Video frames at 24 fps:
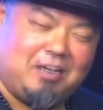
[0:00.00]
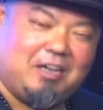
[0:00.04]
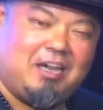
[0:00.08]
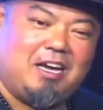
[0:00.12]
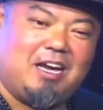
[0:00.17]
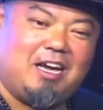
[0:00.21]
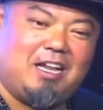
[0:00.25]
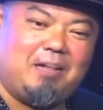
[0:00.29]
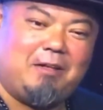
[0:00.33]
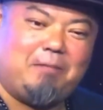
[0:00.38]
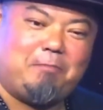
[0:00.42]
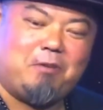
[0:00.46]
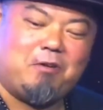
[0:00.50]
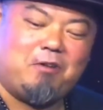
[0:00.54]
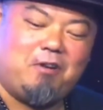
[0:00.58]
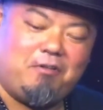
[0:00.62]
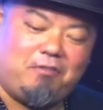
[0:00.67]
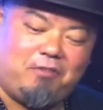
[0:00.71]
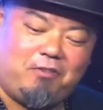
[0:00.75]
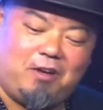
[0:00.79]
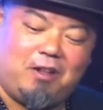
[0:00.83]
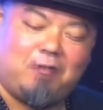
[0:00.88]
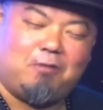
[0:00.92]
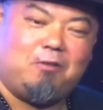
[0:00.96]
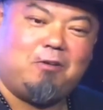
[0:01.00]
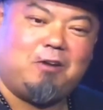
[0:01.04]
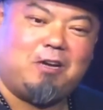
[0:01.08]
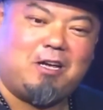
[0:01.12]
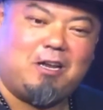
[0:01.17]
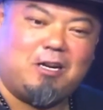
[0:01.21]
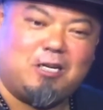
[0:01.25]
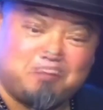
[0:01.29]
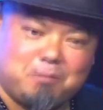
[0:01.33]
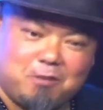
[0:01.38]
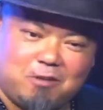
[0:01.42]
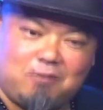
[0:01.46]
Ela pegou e falou, aquele
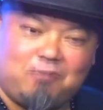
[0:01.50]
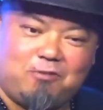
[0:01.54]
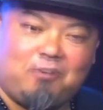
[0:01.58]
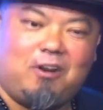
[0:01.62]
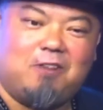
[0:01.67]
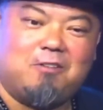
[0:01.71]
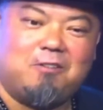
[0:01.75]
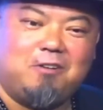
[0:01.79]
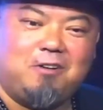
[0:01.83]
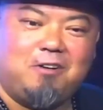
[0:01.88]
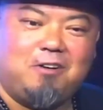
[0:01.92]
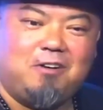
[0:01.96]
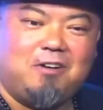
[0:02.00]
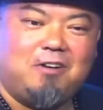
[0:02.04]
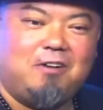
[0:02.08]
espírito falou.